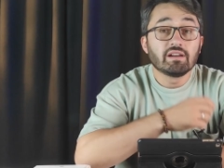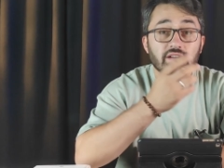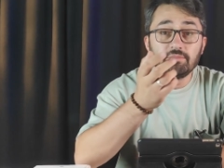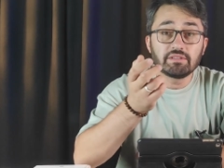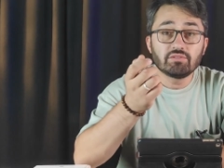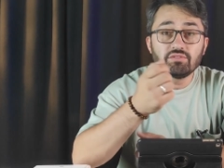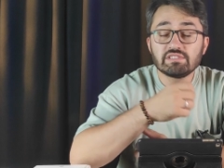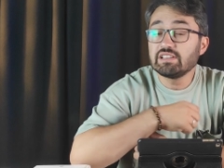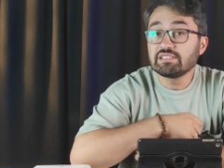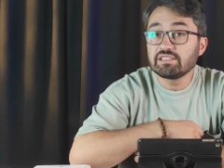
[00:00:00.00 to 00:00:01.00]
Kıymetli
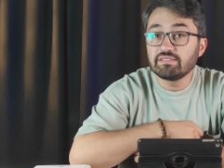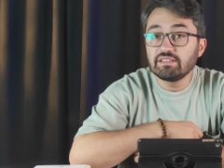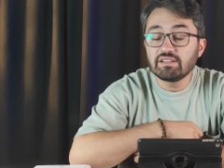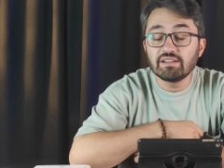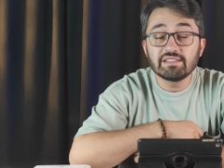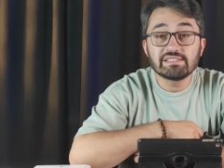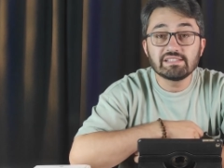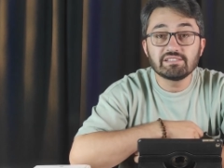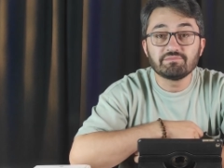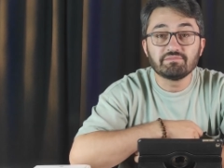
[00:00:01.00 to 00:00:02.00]
dostlar, sevgili
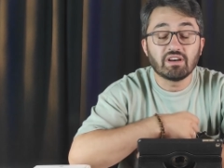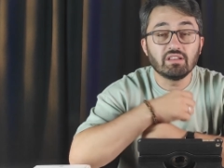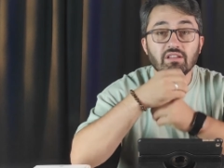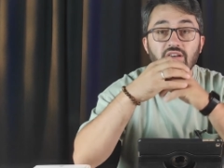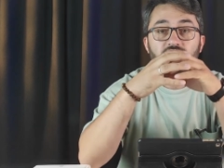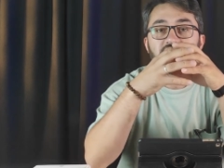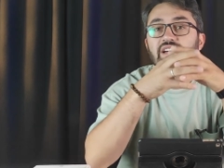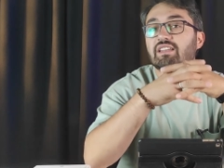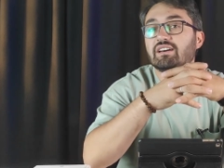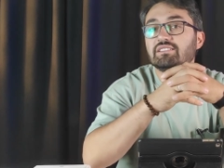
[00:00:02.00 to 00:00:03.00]
kardeşlerim, Allahu
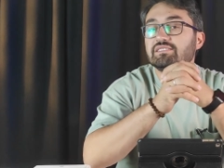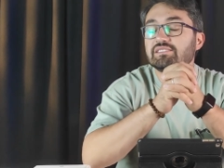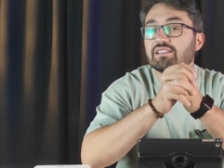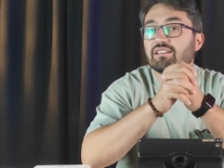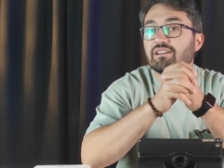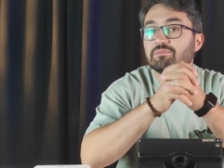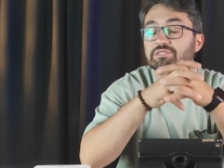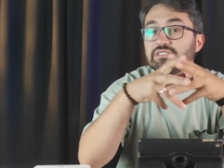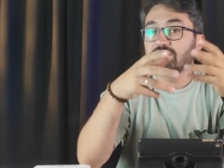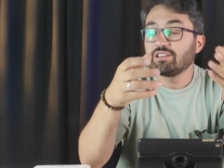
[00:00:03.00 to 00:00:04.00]
Teala'nın
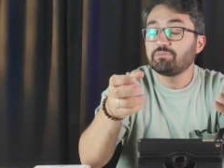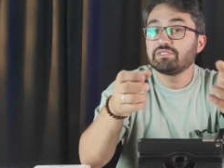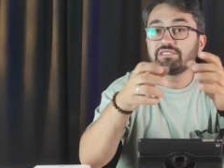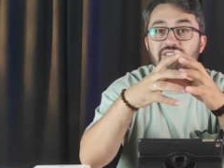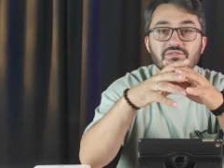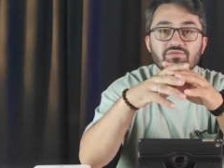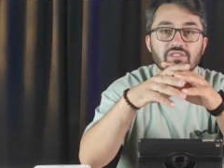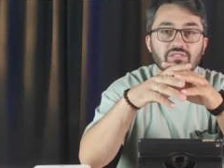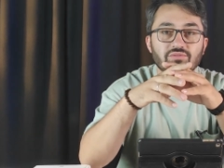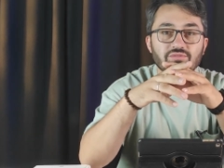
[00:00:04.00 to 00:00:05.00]
selamı hepinizin
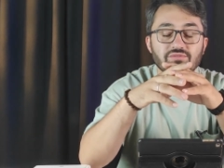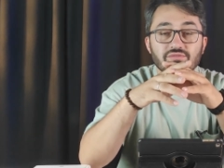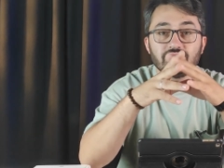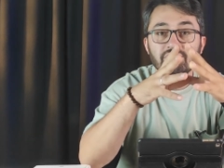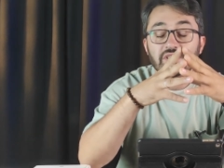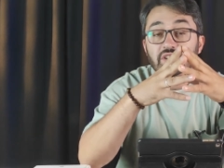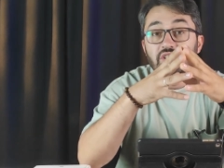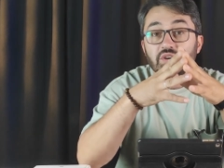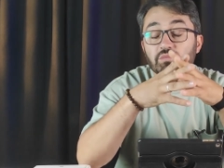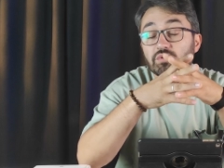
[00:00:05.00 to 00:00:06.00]
üzerine olsun.
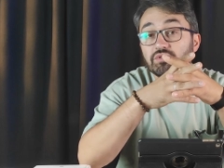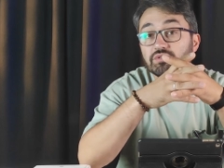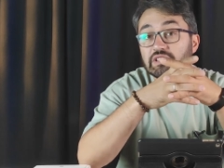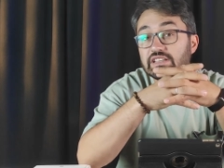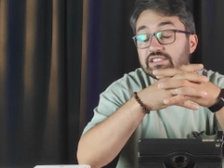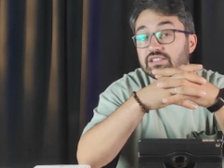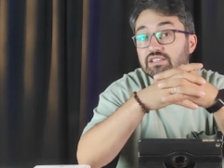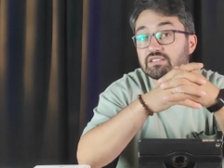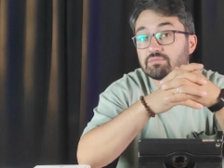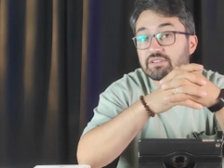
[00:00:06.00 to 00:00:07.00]
Bugün Hicri
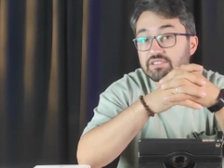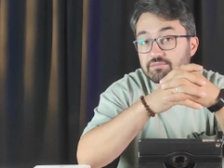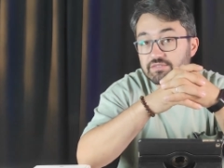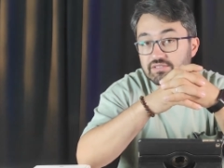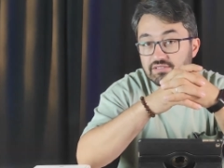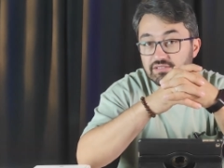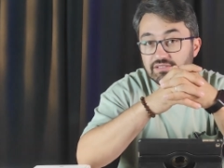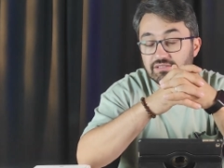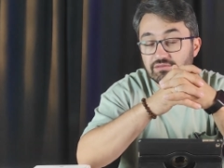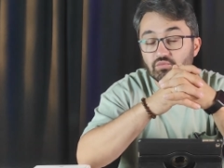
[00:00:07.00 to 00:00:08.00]
yılbaşımız,
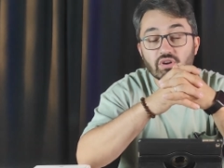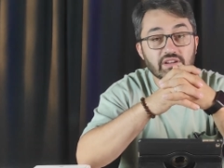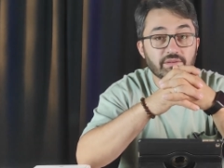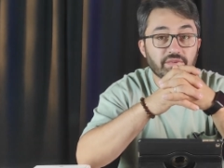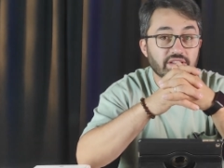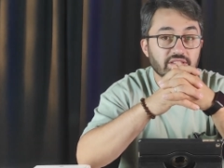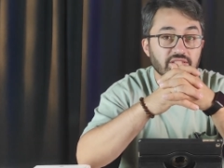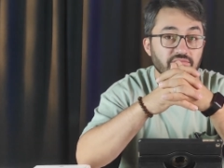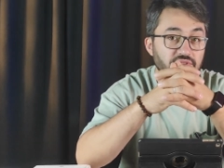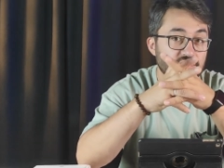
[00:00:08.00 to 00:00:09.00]
Muharrem
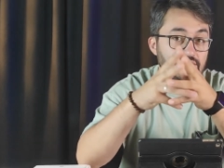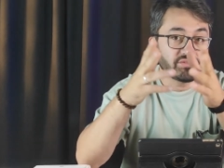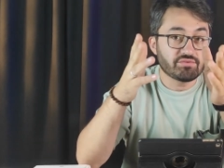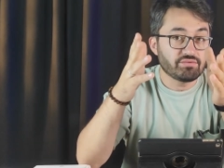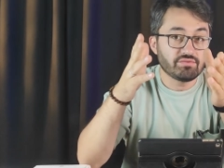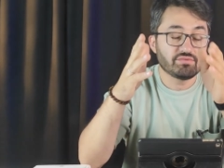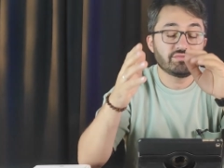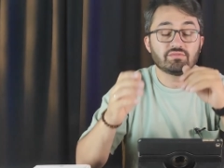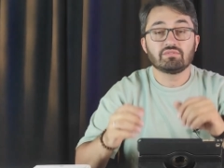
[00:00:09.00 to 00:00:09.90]
ayının birinci günü.